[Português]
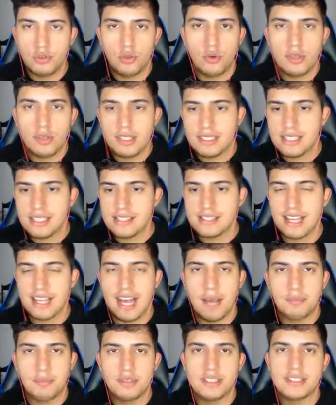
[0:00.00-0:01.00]
todas as
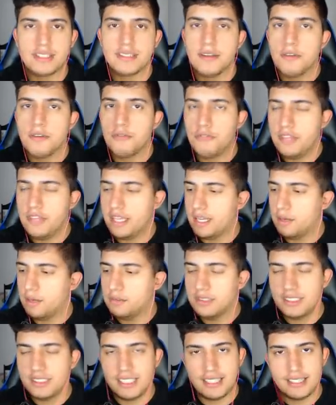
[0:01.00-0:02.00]
cápsulas
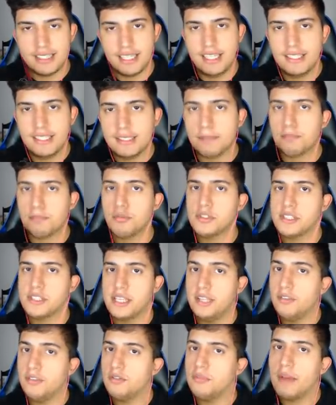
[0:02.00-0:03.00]
ficam
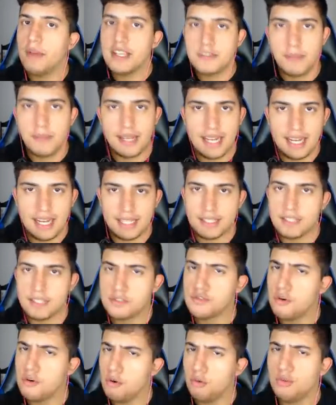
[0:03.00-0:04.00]
70% mais
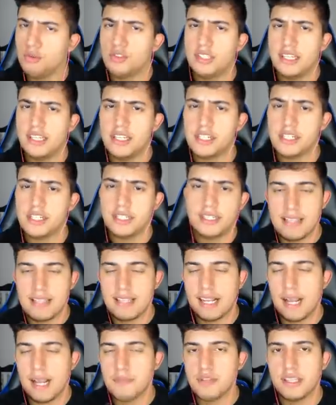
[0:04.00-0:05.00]
baratas. Ou seja,
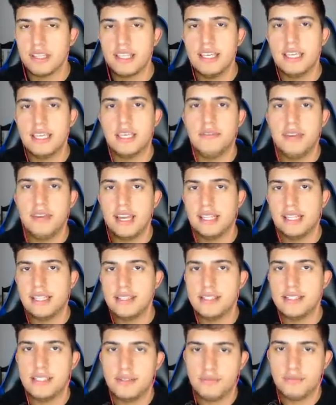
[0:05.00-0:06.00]
essa cápsula aqui, que vem
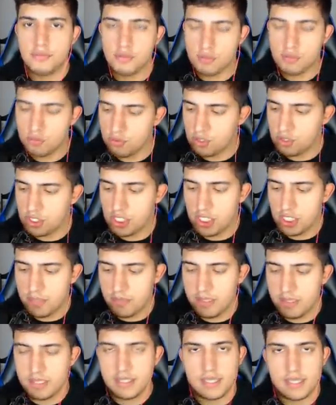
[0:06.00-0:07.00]
adesivos dos
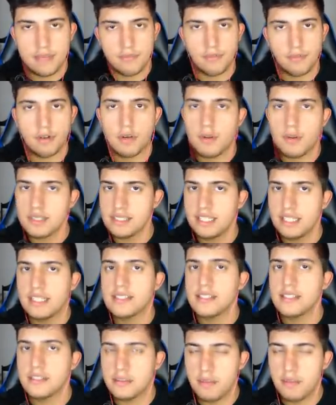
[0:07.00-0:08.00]
times que foram as
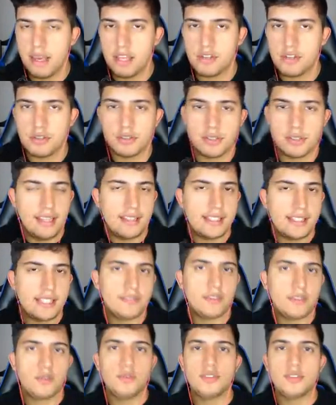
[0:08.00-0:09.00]
lendas desse Major, ela
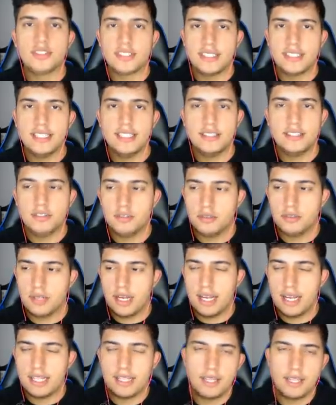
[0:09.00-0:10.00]
estava custando,
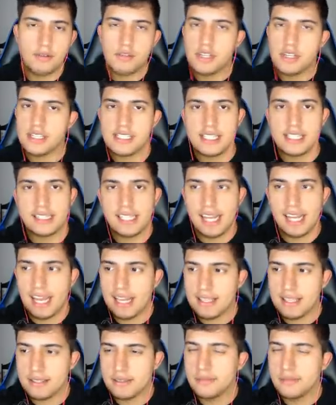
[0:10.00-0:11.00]
até uns dias
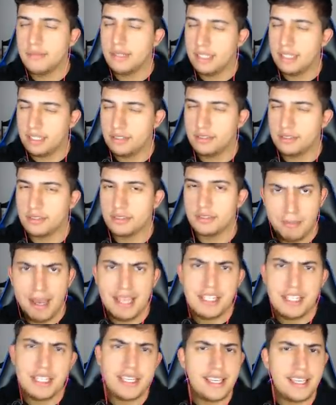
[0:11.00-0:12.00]
atrás, manos,
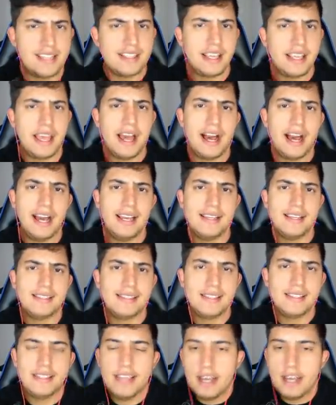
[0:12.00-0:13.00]
mais de 15
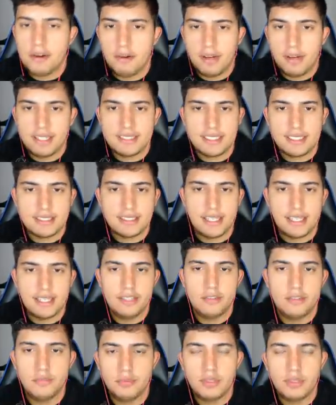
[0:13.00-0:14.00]
reais e agora está
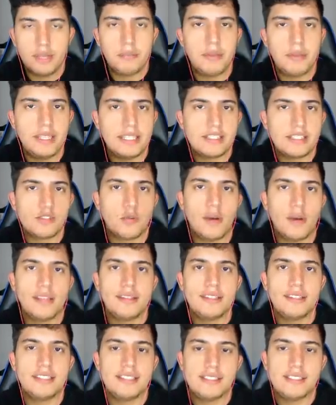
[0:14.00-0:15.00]
saindo por apenas
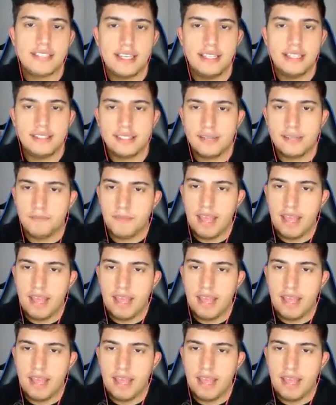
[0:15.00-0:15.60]
4,60.